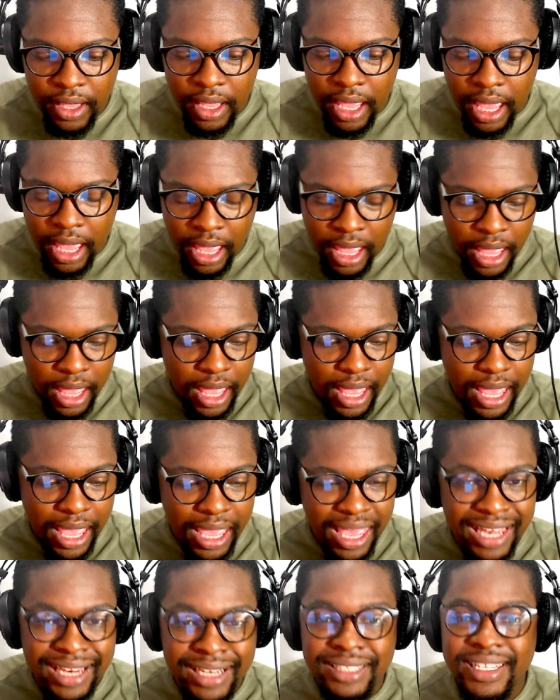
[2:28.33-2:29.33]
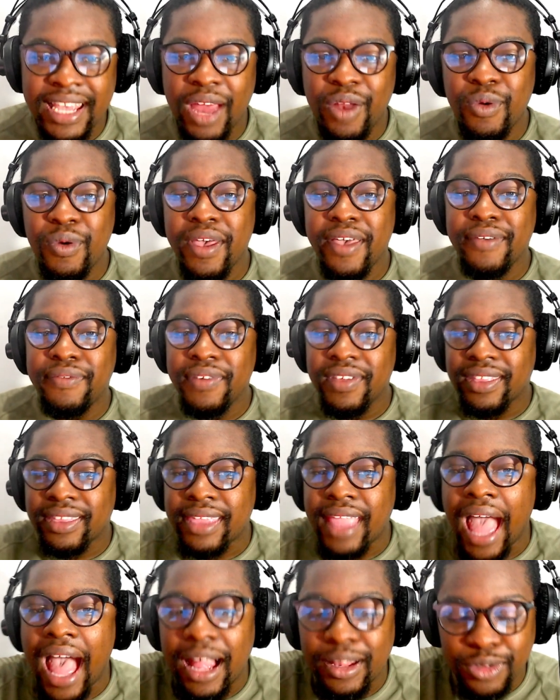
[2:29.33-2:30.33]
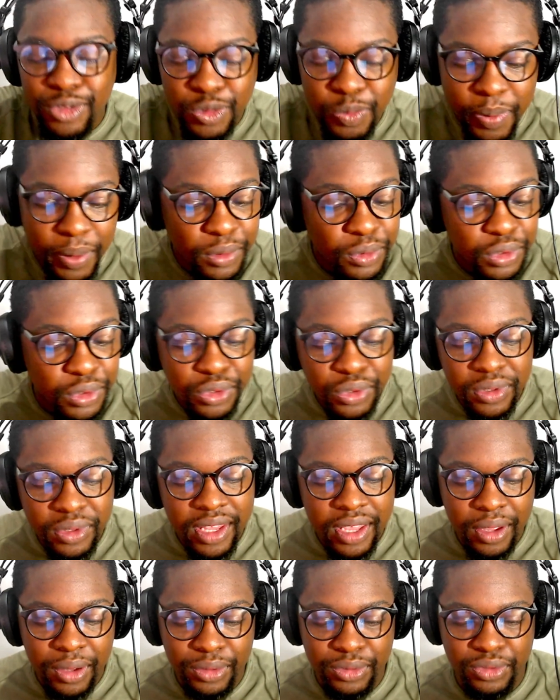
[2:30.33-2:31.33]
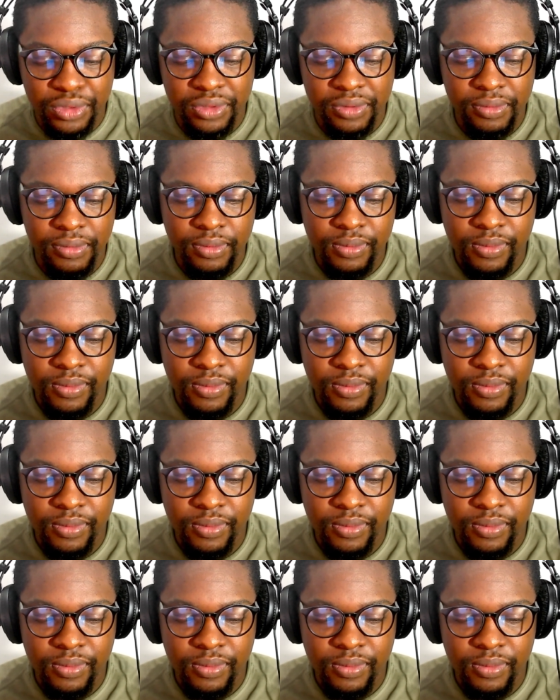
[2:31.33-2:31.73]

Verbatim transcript: é, eles eram evitados pelos judeus.